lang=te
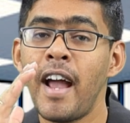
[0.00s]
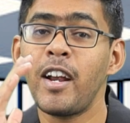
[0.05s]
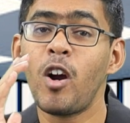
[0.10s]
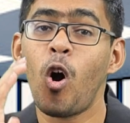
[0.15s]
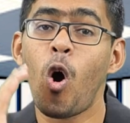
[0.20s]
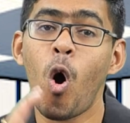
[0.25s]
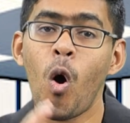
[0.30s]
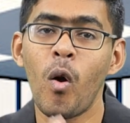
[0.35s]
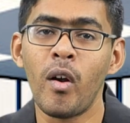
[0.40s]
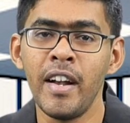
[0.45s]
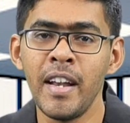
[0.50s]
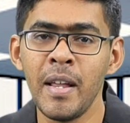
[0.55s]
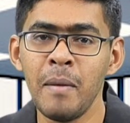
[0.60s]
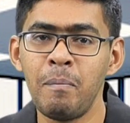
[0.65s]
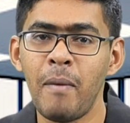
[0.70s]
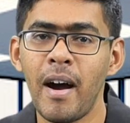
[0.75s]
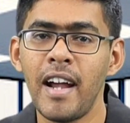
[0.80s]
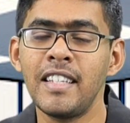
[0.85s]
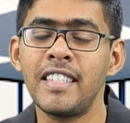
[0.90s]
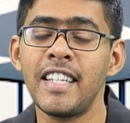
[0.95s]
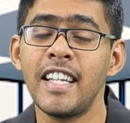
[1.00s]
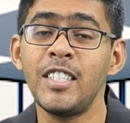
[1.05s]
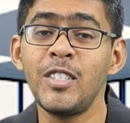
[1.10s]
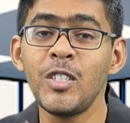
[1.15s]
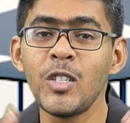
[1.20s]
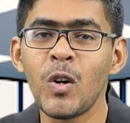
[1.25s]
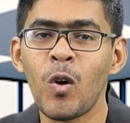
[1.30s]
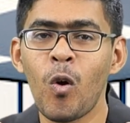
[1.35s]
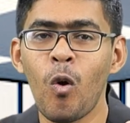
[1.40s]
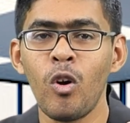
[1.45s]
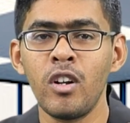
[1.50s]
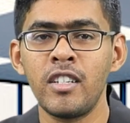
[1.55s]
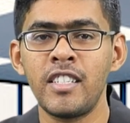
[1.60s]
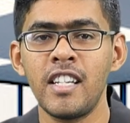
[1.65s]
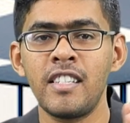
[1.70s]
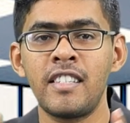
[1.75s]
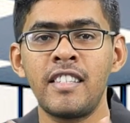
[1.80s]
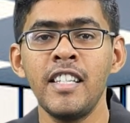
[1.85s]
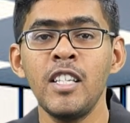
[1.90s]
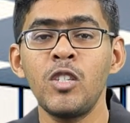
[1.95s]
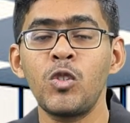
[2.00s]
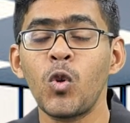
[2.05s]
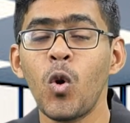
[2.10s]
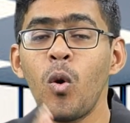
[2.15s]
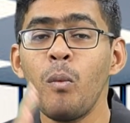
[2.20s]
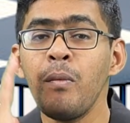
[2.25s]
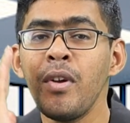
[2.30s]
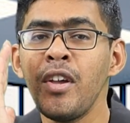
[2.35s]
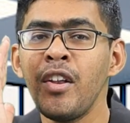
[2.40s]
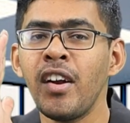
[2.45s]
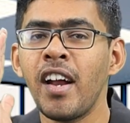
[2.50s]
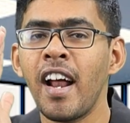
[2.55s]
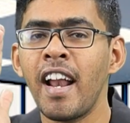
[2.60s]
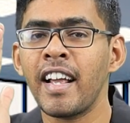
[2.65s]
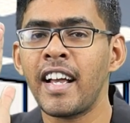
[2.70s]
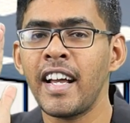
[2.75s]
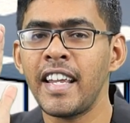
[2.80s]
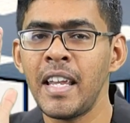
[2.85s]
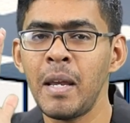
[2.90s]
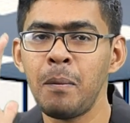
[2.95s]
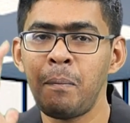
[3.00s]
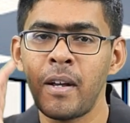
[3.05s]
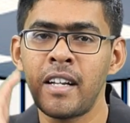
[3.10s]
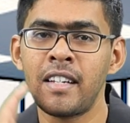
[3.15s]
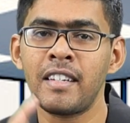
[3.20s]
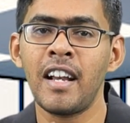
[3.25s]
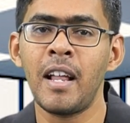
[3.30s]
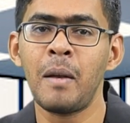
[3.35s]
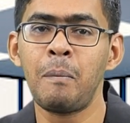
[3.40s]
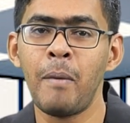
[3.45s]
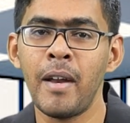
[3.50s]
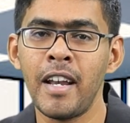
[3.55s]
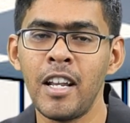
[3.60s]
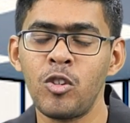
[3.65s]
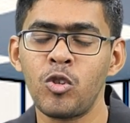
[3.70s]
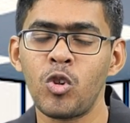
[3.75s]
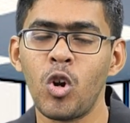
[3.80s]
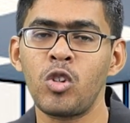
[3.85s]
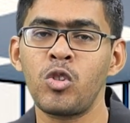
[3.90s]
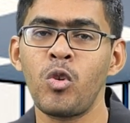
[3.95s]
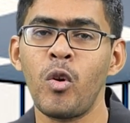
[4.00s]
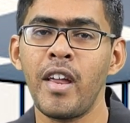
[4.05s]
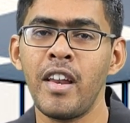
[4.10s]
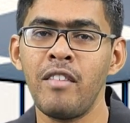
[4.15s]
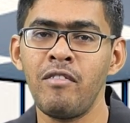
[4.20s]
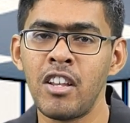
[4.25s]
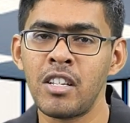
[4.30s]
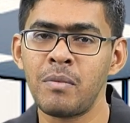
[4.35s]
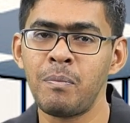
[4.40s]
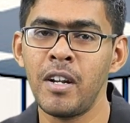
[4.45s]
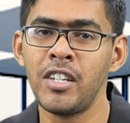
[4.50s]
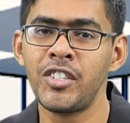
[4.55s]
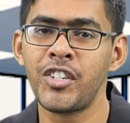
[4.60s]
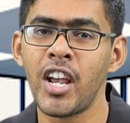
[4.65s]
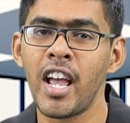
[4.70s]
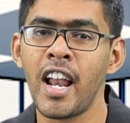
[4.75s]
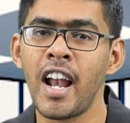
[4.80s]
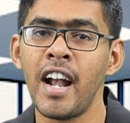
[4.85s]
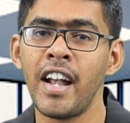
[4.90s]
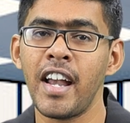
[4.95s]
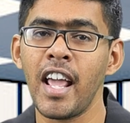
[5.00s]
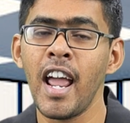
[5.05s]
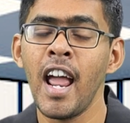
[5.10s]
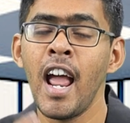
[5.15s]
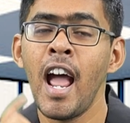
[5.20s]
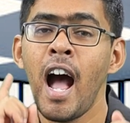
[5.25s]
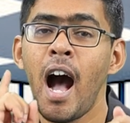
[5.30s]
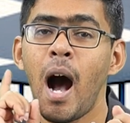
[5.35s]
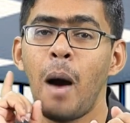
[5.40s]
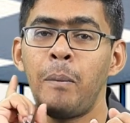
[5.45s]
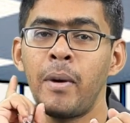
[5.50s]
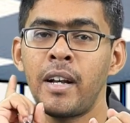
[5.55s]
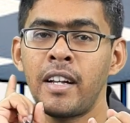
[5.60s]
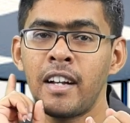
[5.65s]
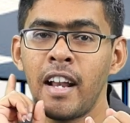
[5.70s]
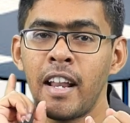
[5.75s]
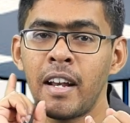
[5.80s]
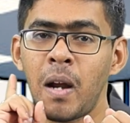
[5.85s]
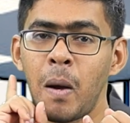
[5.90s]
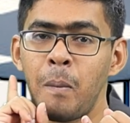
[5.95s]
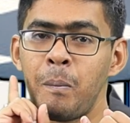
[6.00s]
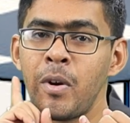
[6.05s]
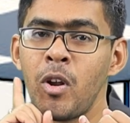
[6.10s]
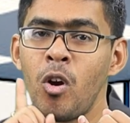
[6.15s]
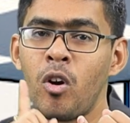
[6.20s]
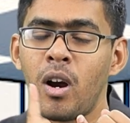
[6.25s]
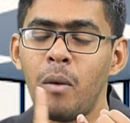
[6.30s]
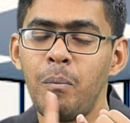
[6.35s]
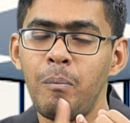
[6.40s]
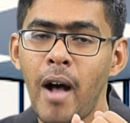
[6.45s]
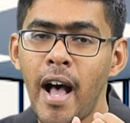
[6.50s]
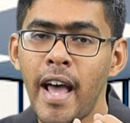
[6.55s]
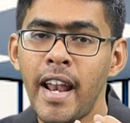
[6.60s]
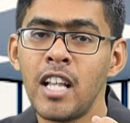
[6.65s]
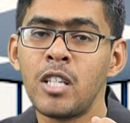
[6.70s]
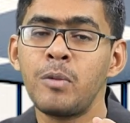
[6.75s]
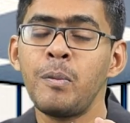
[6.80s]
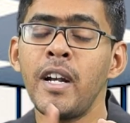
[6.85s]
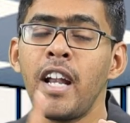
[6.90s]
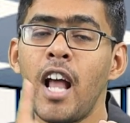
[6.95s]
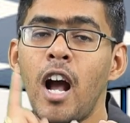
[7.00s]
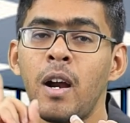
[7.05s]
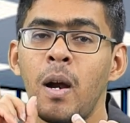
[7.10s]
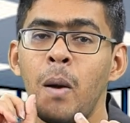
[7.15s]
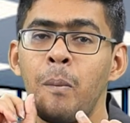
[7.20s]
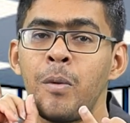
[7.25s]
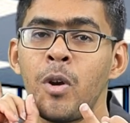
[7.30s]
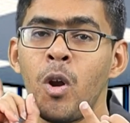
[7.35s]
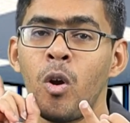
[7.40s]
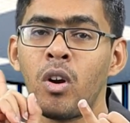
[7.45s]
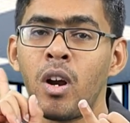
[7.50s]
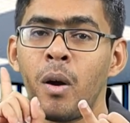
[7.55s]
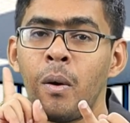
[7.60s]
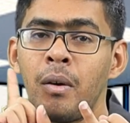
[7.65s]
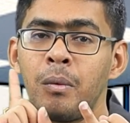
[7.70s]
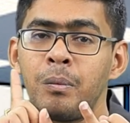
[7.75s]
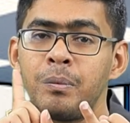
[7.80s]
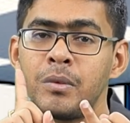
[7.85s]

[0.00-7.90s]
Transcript: బ్యాంక్ ఆల్రెడీ బై చేసి హోల్డ్ చేస్తుంది సో మీరు కనుక ఈ పర్టికులర్ పెన్ని స్టాక్స్లో ఇన్వెస్ట్మెంట్ చేయాలంటే ఆ పర్టికులర్ కంపెనీ యొక్క మేనేజ్మెంట్ ఆ కంపెనీ యొక్క